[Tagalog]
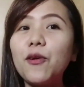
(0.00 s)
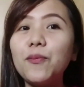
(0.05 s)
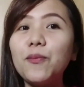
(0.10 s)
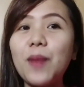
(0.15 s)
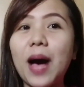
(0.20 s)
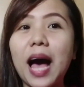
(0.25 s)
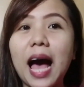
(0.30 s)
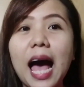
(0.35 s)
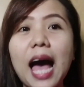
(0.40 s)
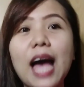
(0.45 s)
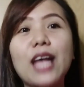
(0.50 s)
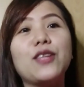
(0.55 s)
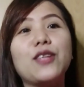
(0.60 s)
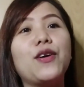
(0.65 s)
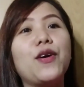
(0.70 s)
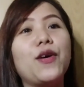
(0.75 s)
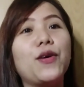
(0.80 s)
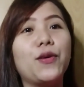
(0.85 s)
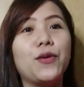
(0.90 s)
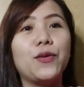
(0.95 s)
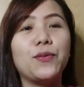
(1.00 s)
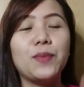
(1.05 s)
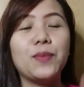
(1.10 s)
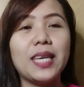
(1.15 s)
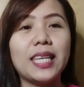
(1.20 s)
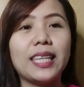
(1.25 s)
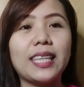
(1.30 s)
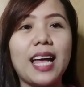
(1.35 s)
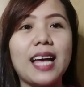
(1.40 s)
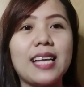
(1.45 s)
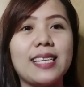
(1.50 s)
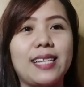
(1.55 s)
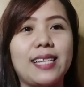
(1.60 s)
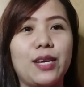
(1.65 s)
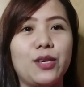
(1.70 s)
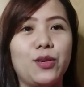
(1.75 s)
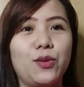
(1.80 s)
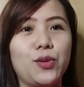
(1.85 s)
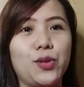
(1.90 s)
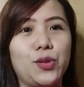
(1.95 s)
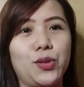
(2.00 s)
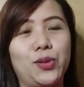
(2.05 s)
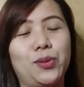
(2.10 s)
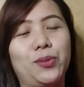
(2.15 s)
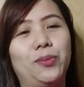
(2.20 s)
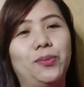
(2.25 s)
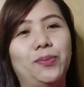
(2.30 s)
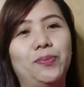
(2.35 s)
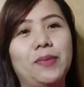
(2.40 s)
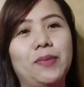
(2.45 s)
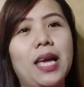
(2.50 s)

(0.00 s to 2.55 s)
kung paano kumita sa YouTube.